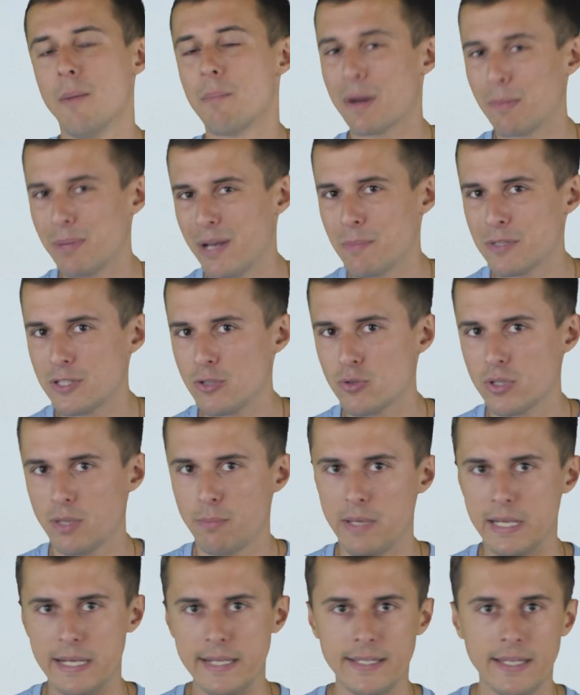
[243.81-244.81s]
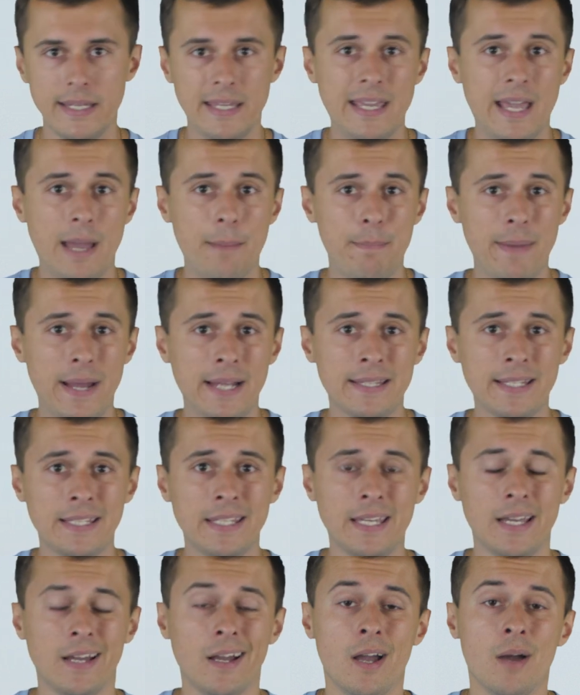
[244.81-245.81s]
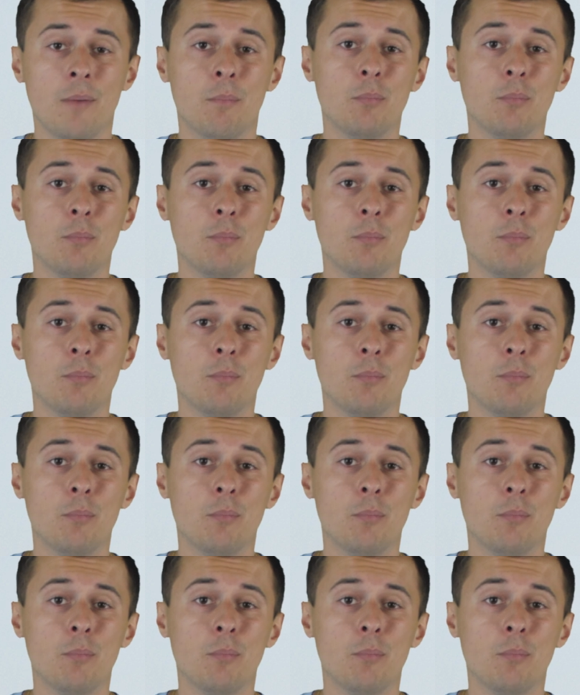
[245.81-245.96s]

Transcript: проблемы с юзабилити и опять-таки